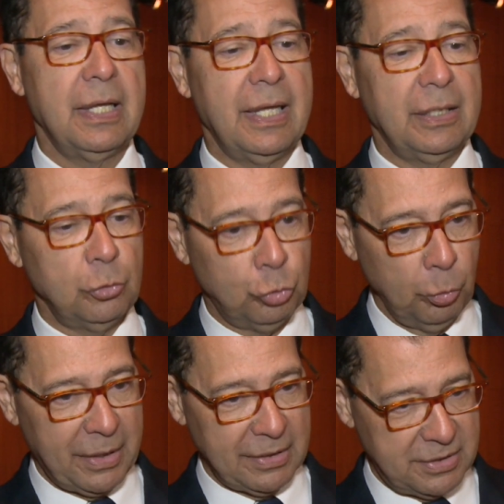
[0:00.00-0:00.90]
é, do
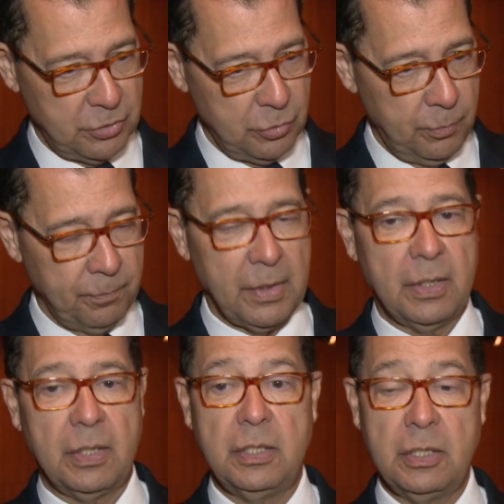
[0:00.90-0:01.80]
Brasil
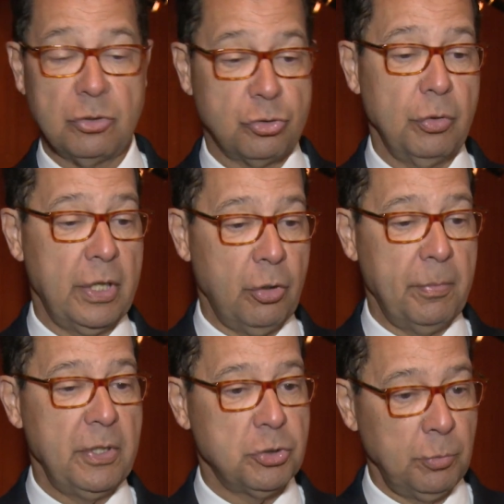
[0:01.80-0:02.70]
e isso é
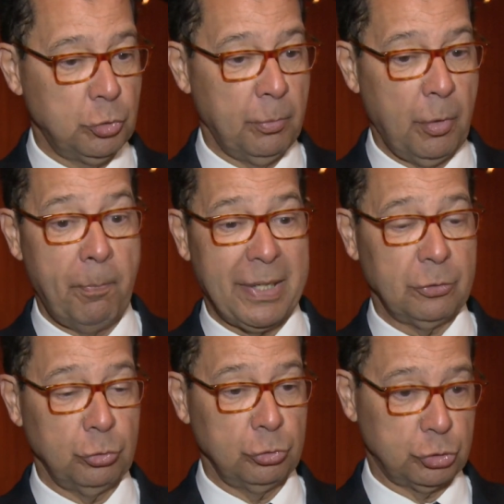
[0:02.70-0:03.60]
realmente muito bom para
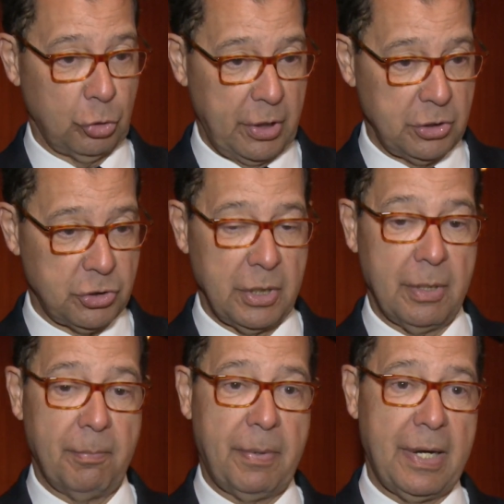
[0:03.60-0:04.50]
todos nós,
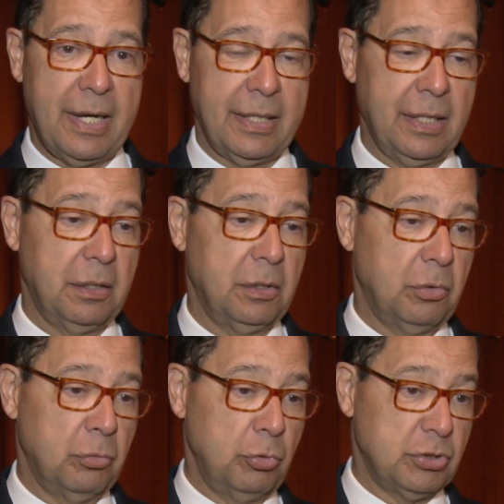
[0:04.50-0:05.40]
para
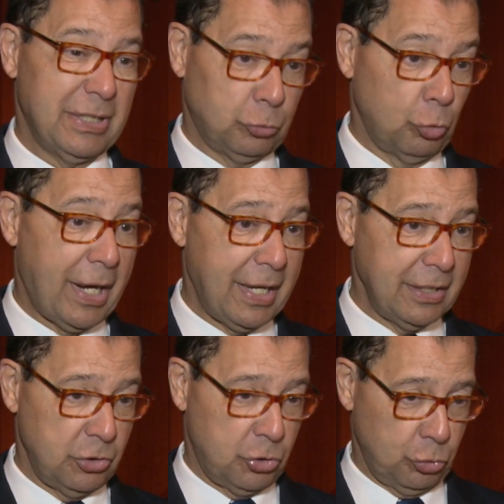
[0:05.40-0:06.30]
os
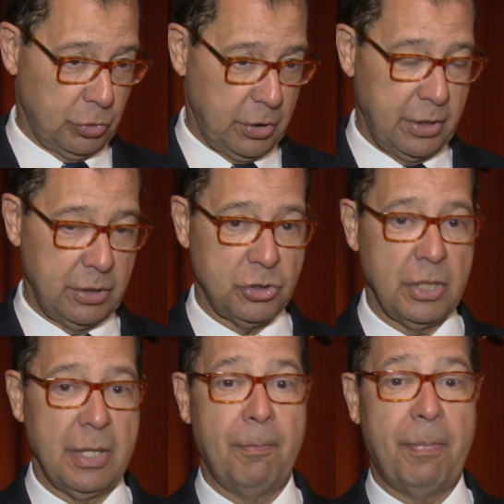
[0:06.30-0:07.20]
atuais estudantes,
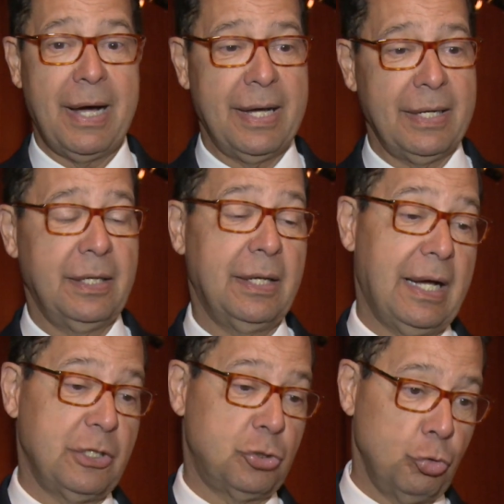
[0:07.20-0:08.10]
para
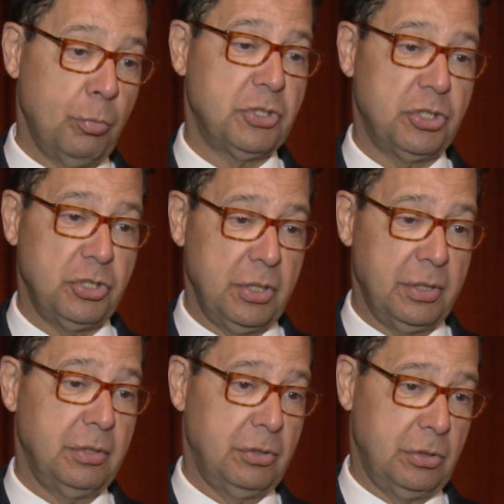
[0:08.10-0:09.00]
as turmas que
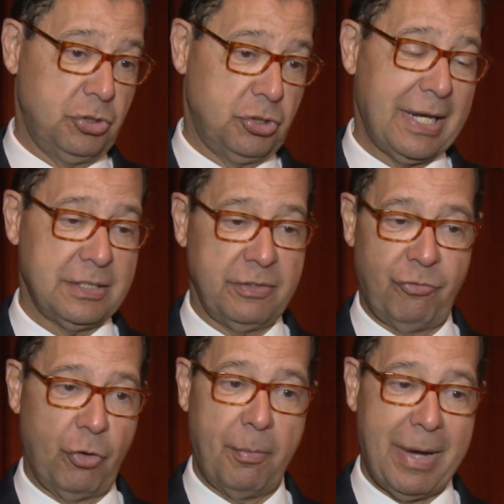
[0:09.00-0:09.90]
já se
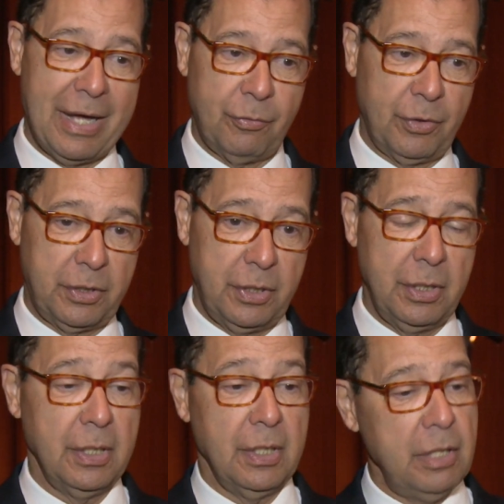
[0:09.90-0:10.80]
formaram aqui
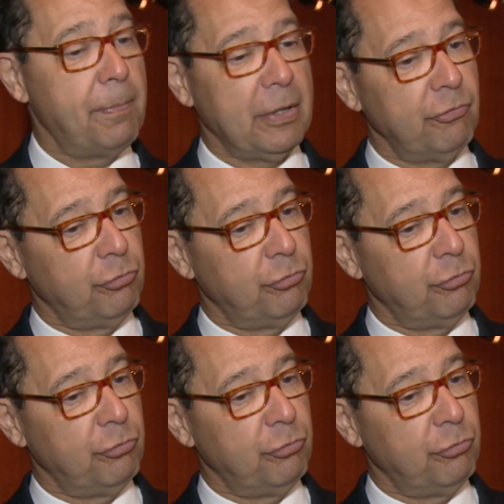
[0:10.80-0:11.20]
e para o